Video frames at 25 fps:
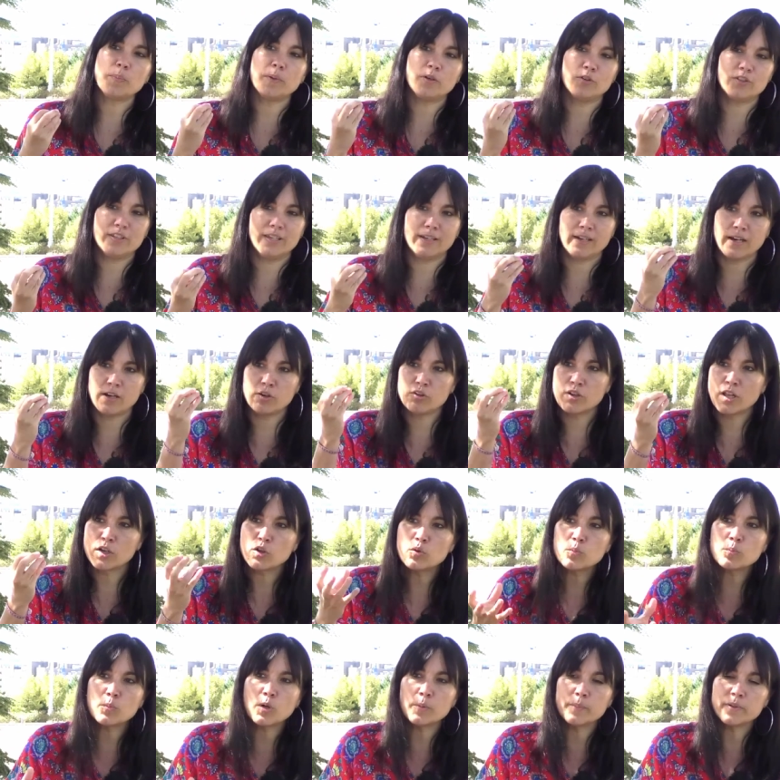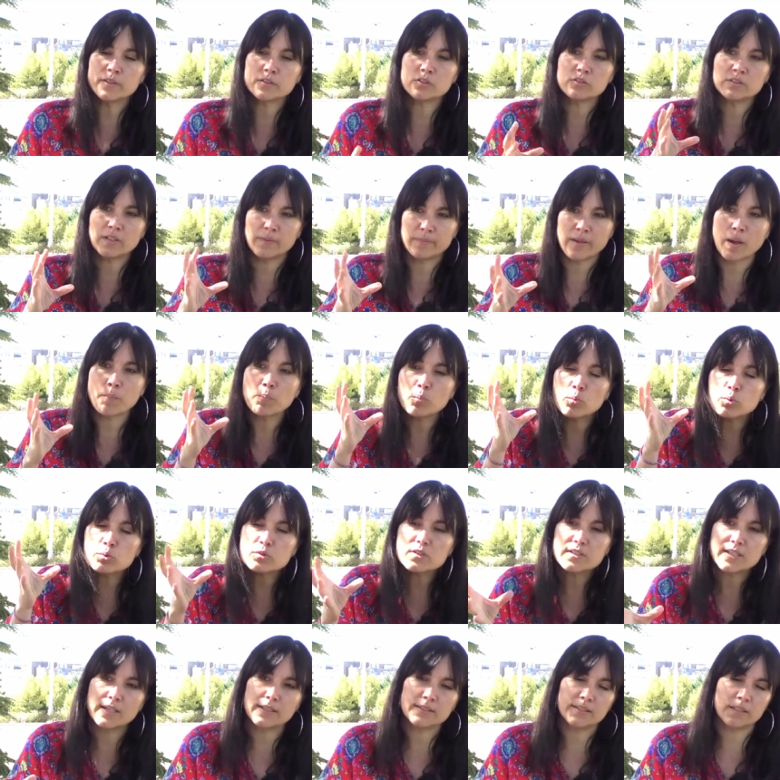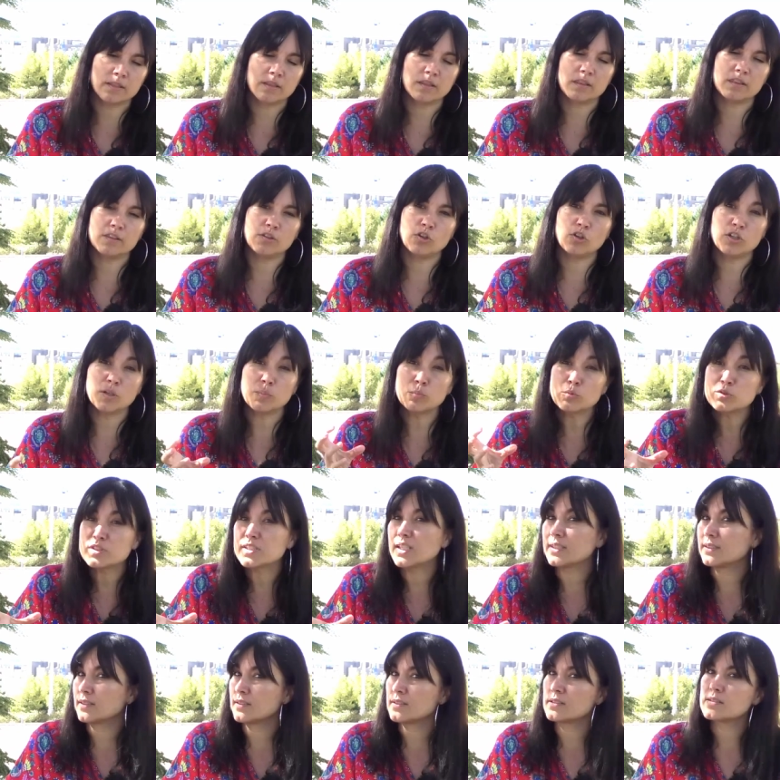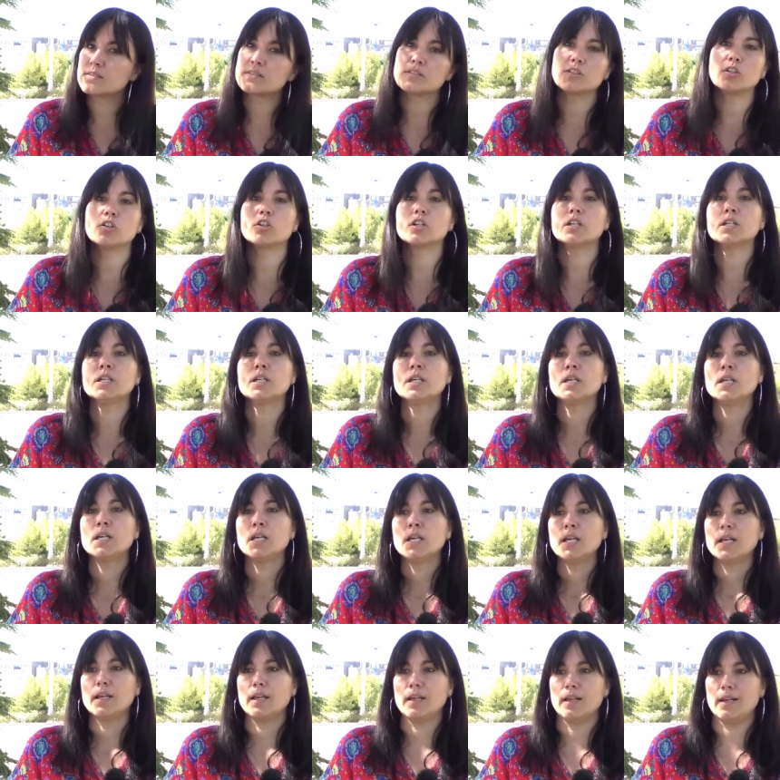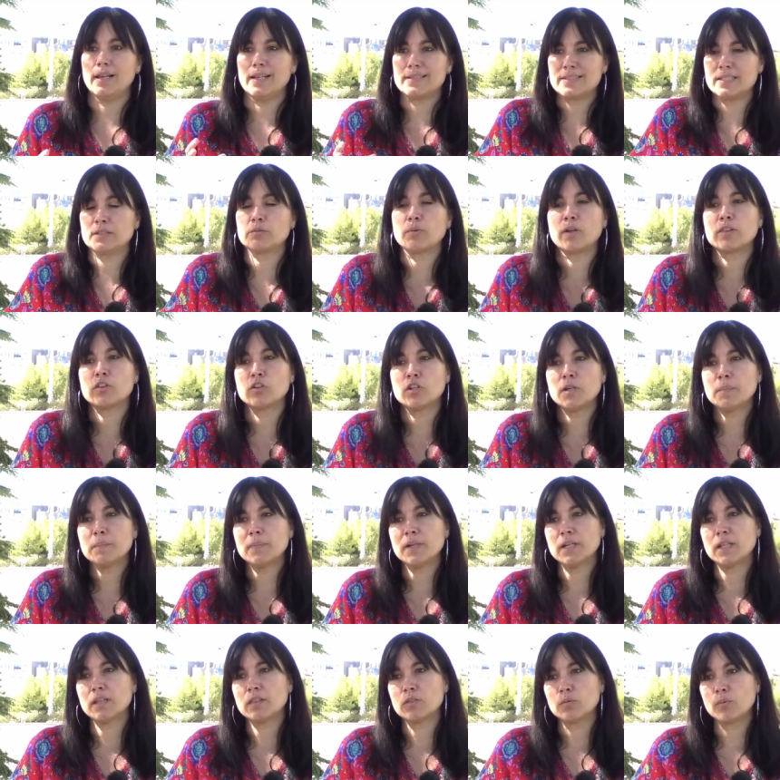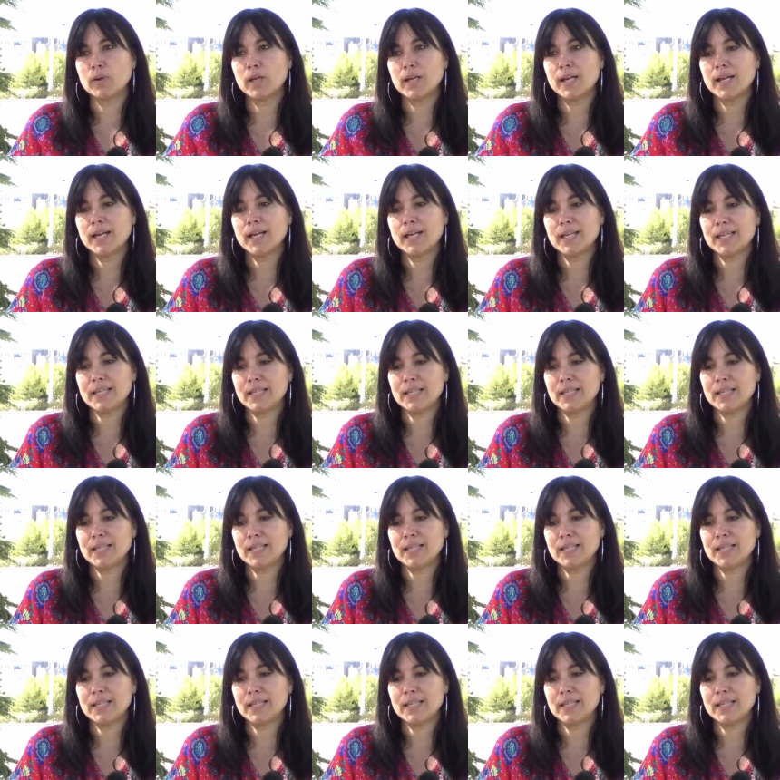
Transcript: pero llegaron en un momento donde había mucha atención y mucha tensión eh, la situación en Venezuela